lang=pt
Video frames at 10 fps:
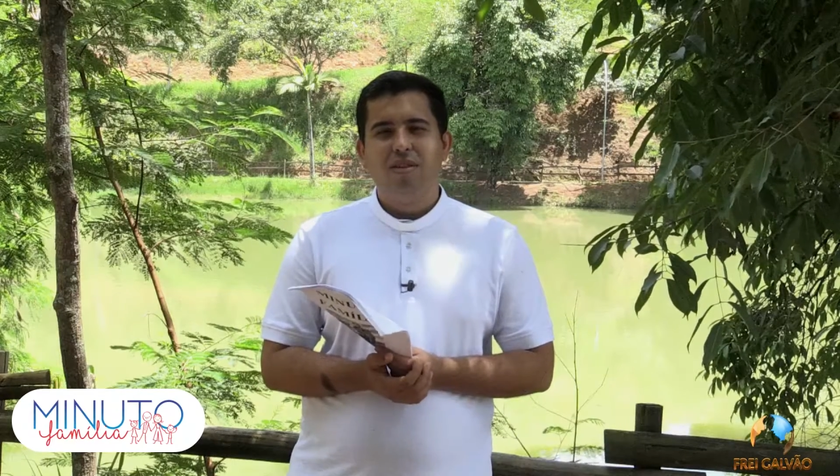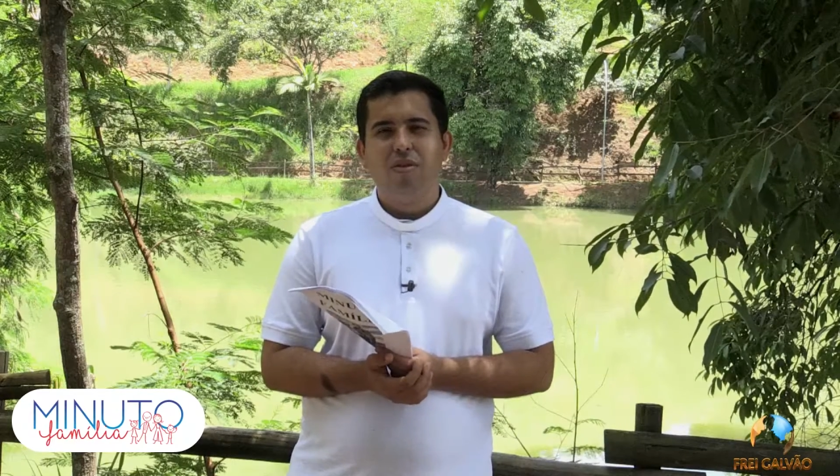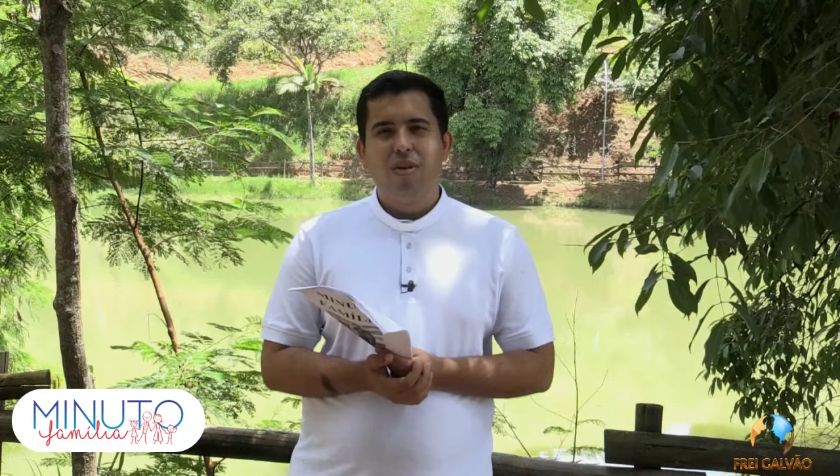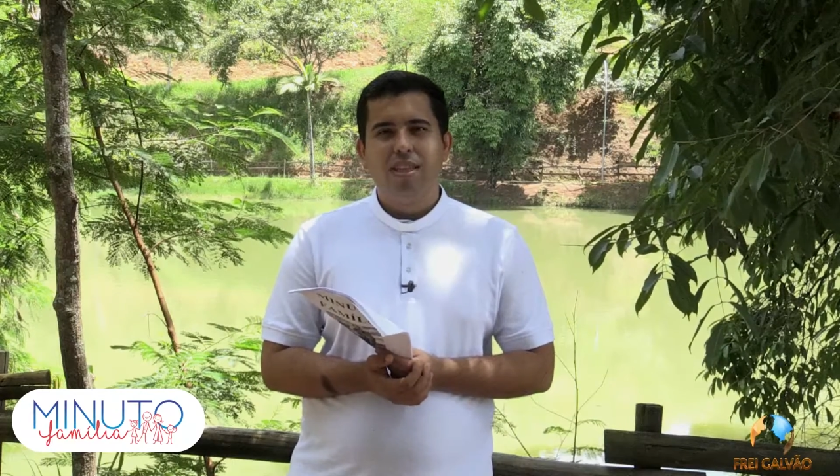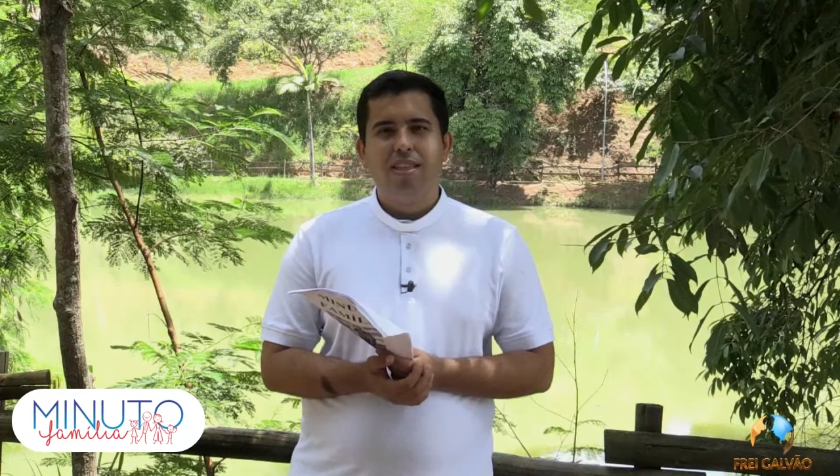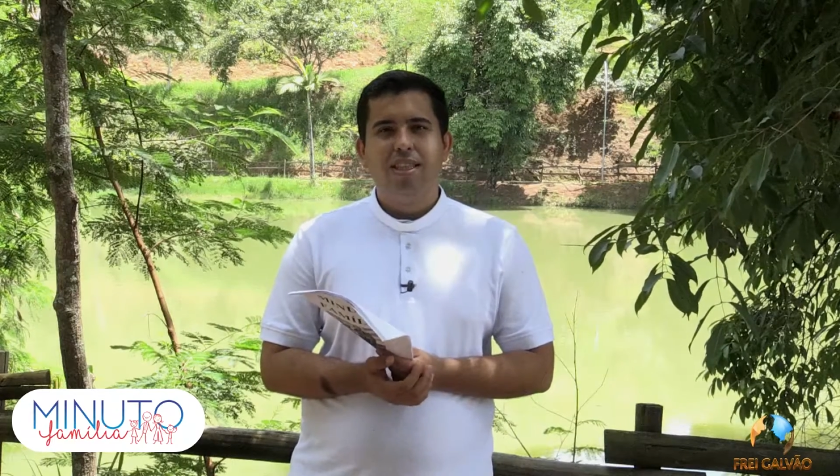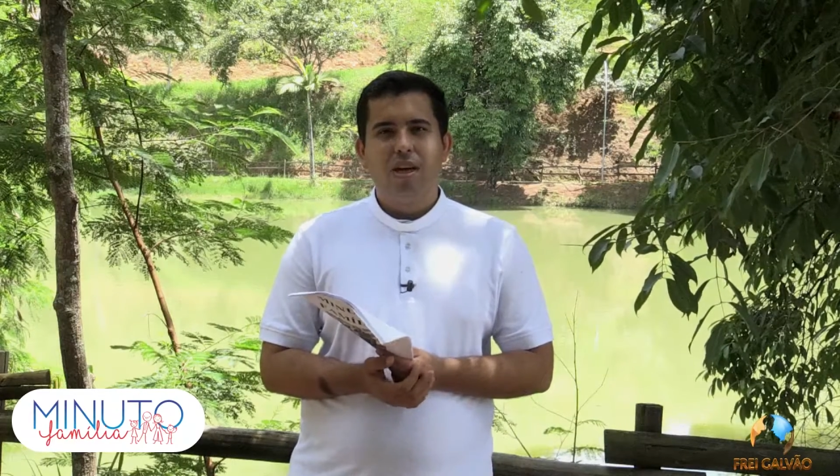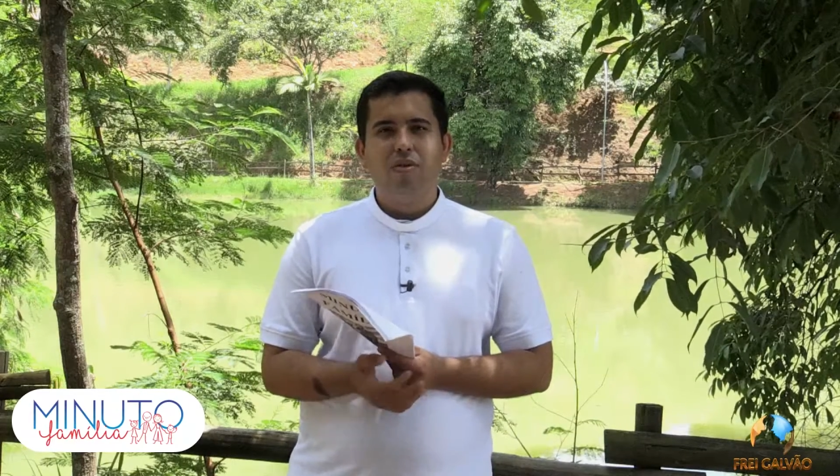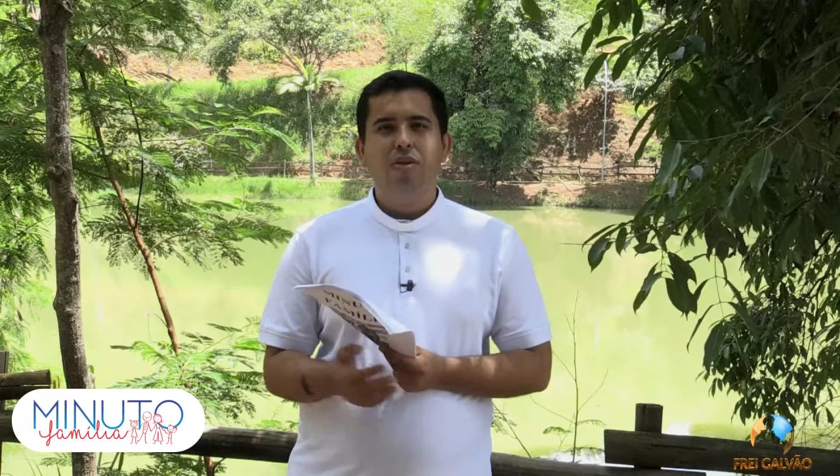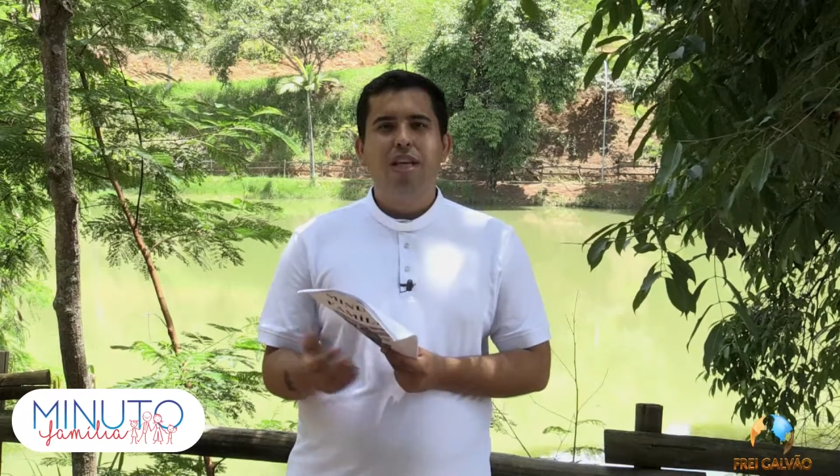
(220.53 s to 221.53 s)
são coisas que
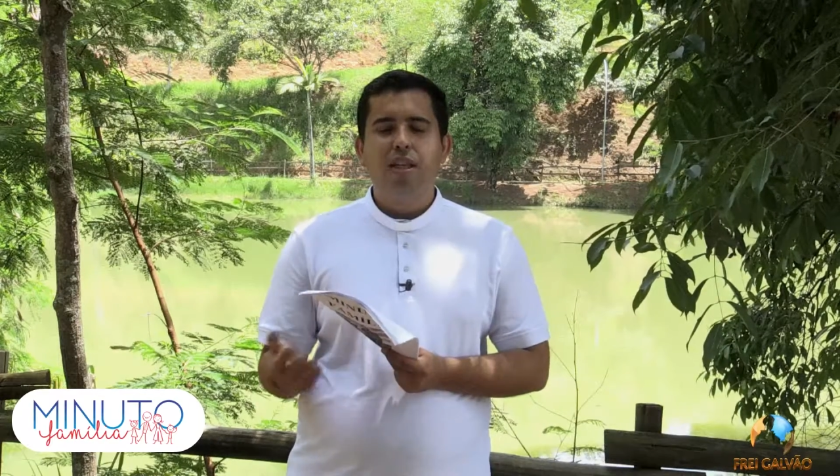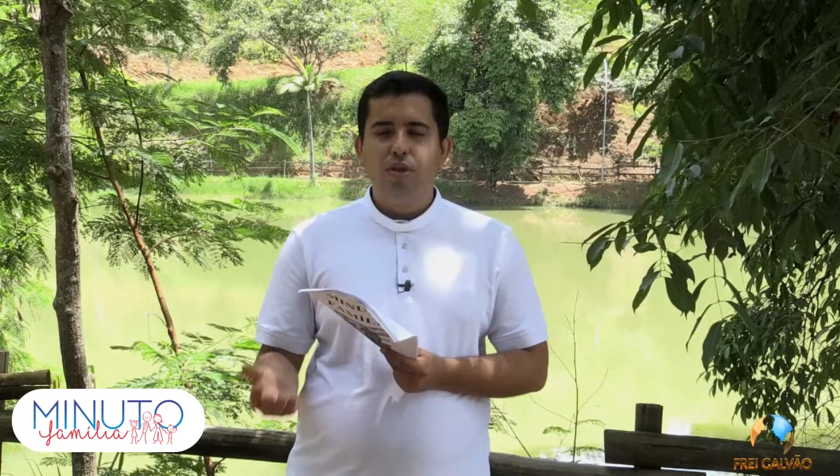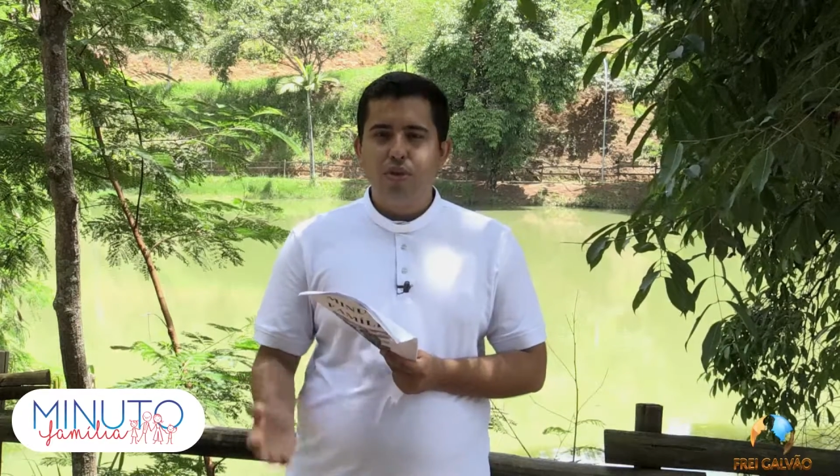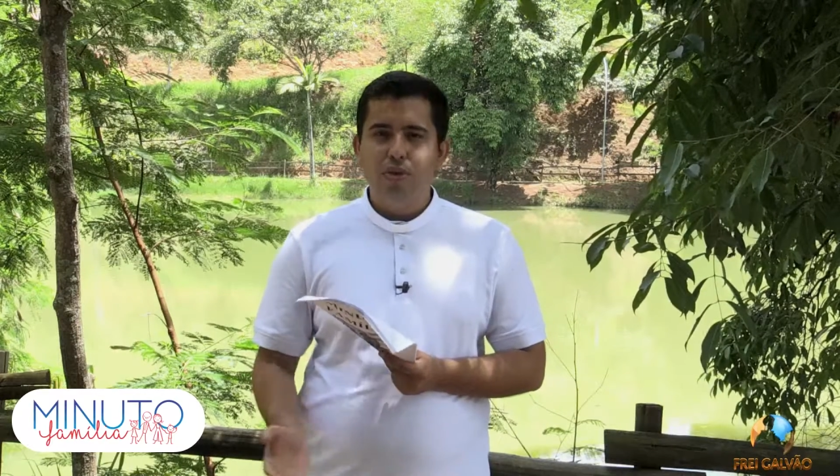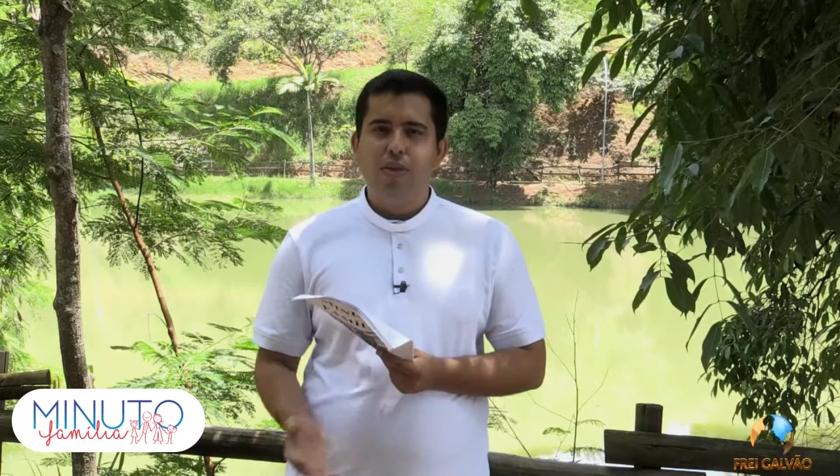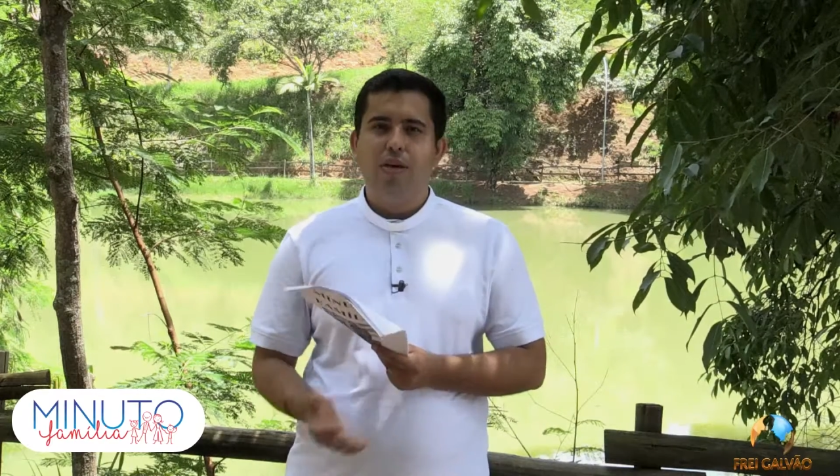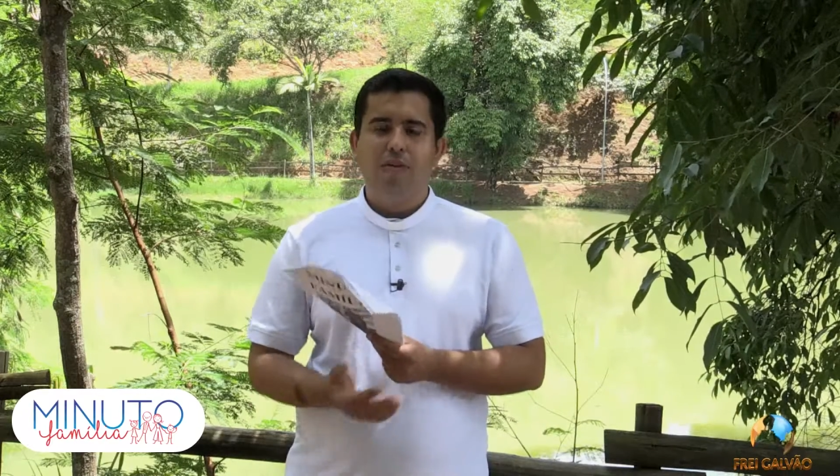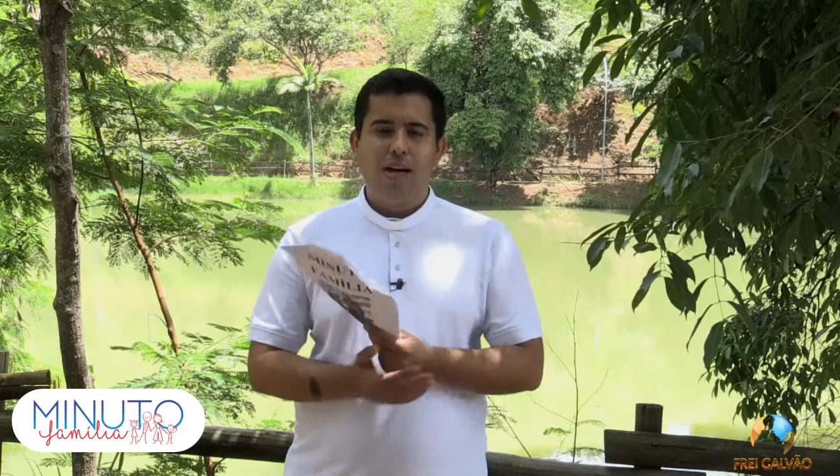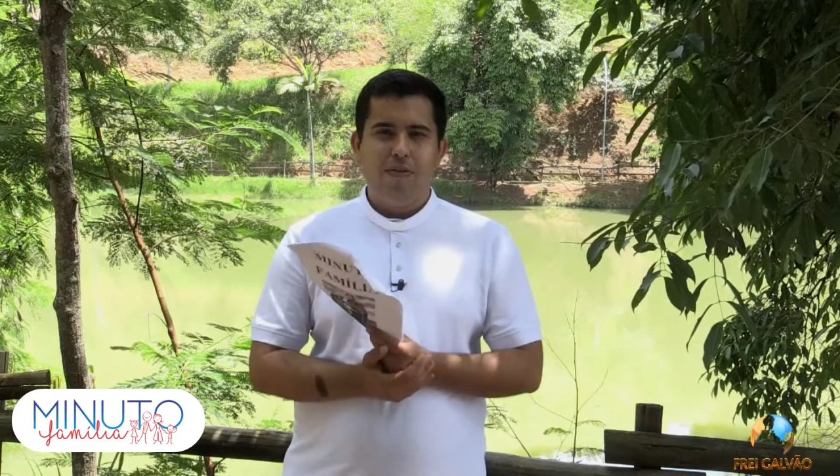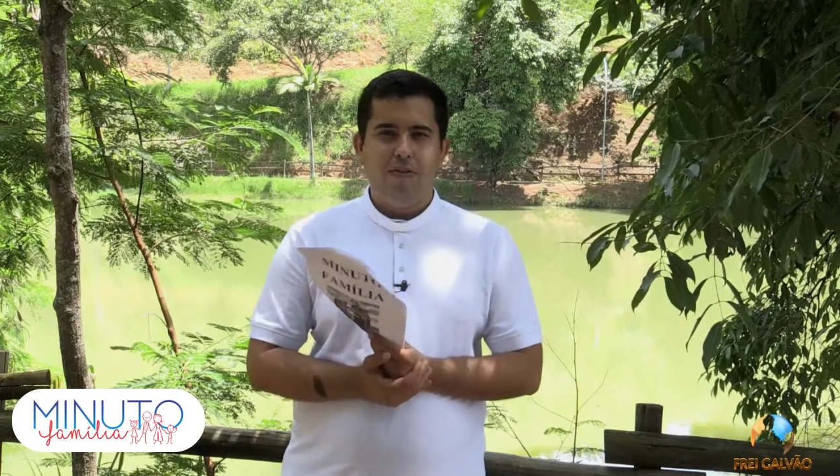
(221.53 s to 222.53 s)
não nos ajudam
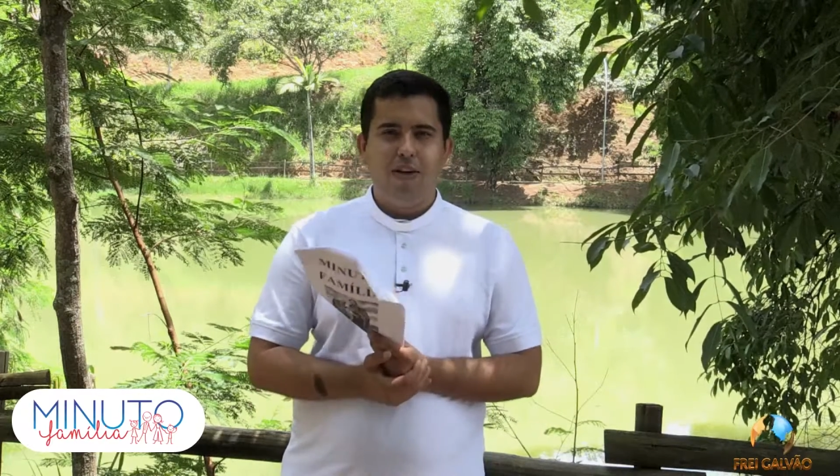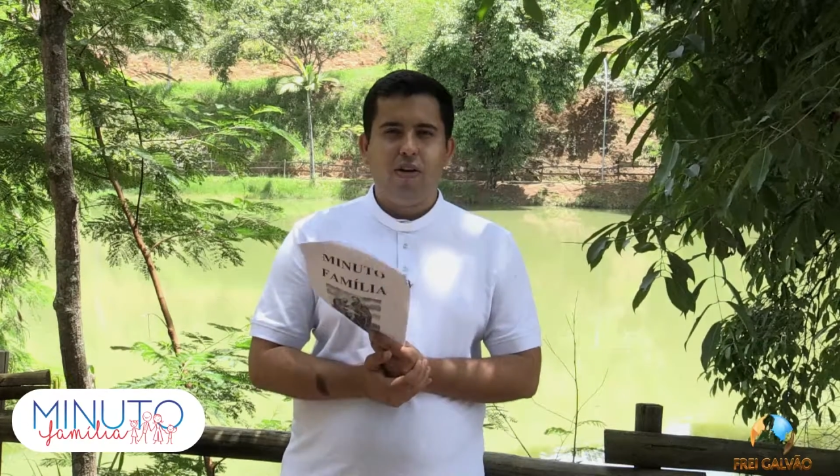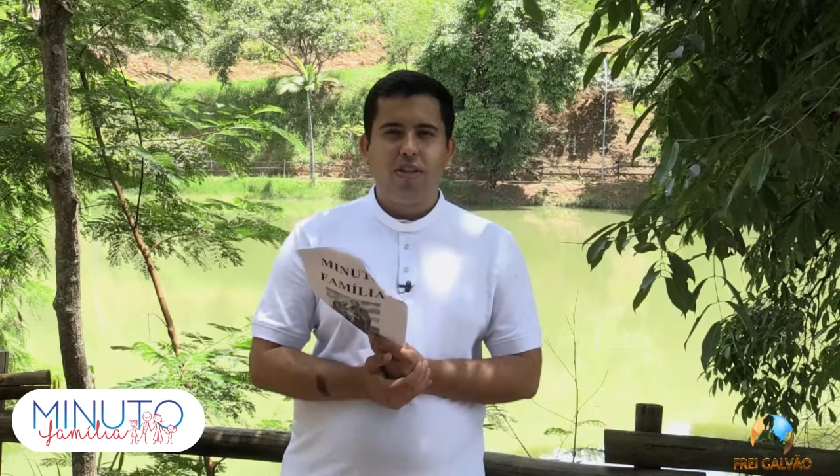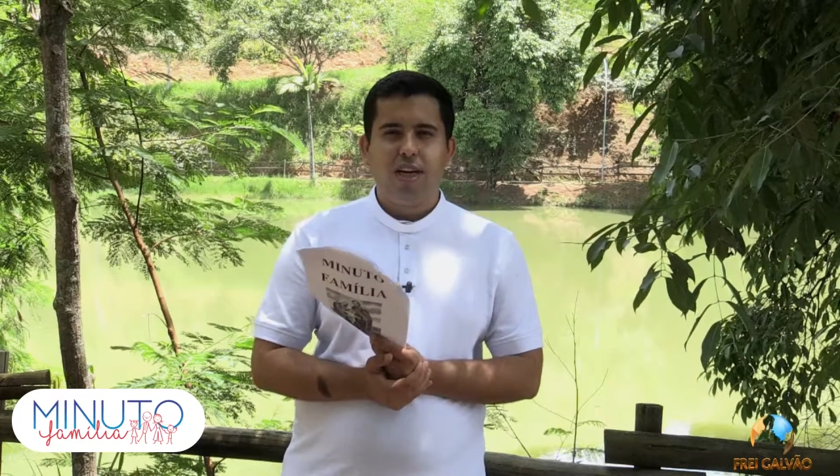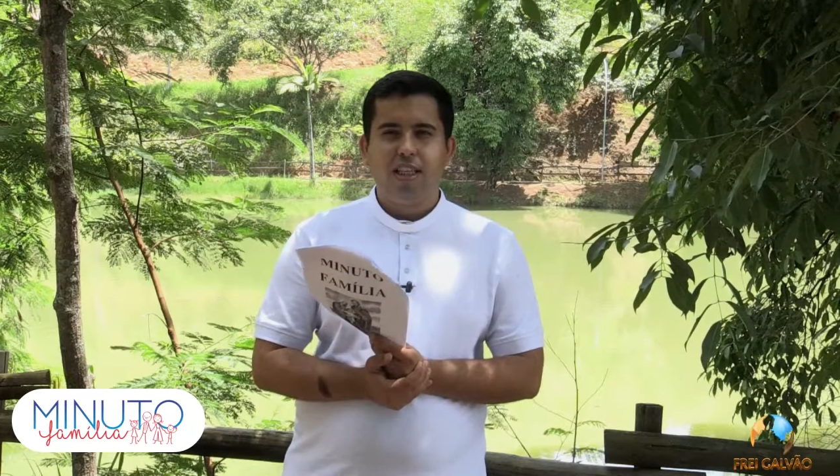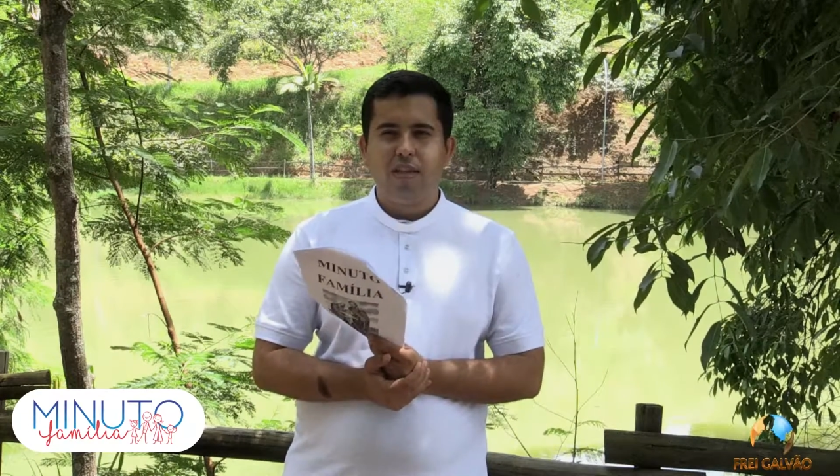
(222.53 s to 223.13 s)
a viver nosso